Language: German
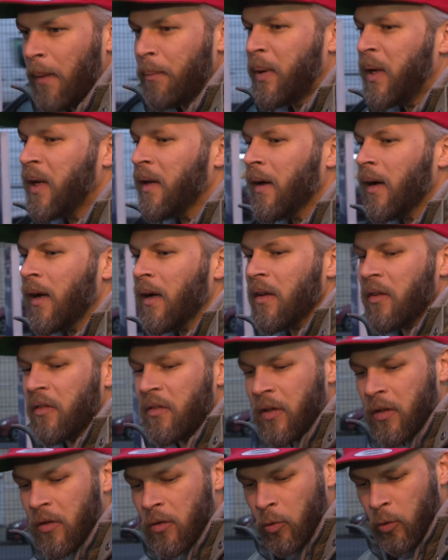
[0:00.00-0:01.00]
Peter
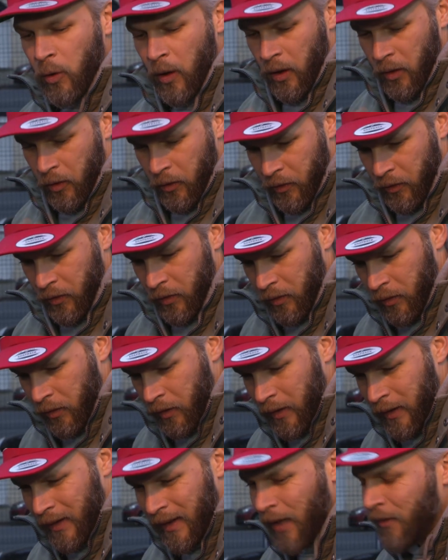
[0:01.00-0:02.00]
sieht gut aus.
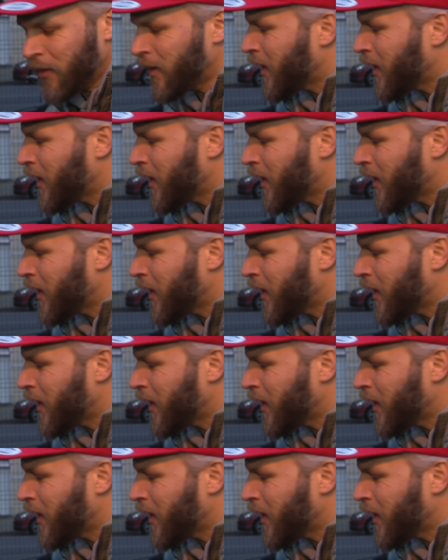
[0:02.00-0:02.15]
Darf